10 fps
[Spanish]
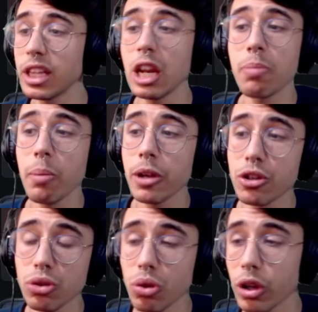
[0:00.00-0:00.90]
Tiene Papi en
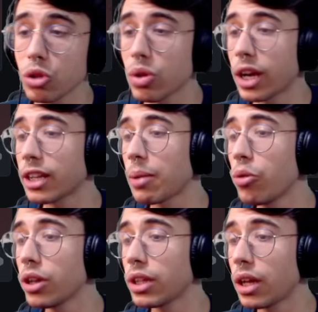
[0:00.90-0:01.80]
los ojos, que no es una carta
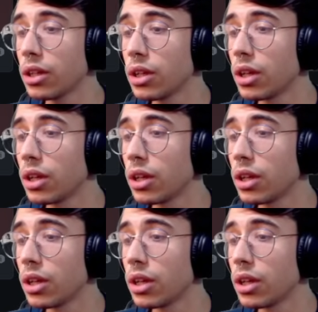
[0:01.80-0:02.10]
muerta.